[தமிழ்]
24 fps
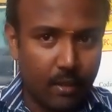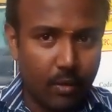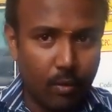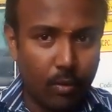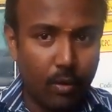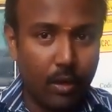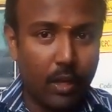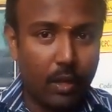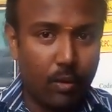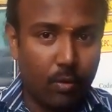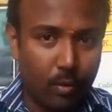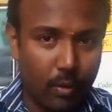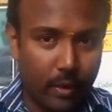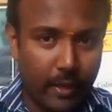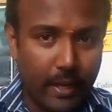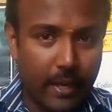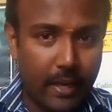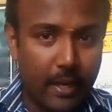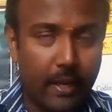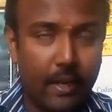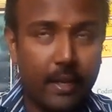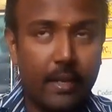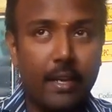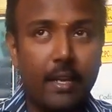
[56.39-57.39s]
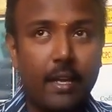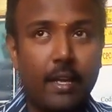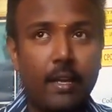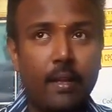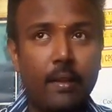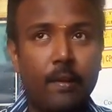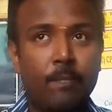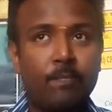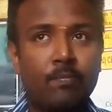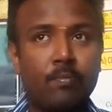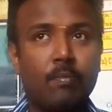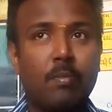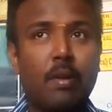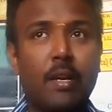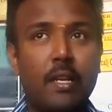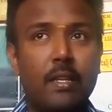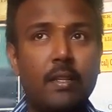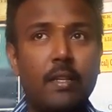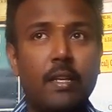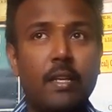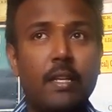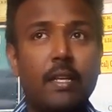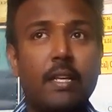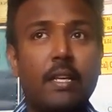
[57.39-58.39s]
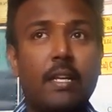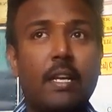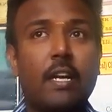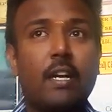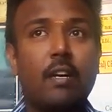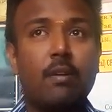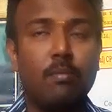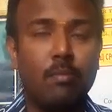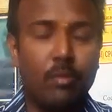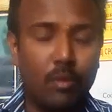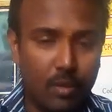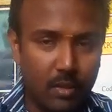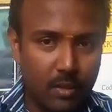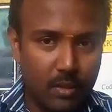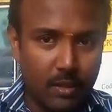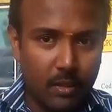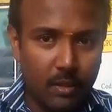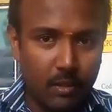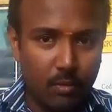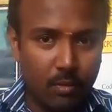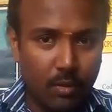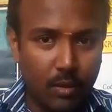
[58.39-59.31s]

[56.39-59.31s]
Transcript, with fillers: கொள்ளக்கூடிய இல்லை மனிதன் இறக்கும் பொழுது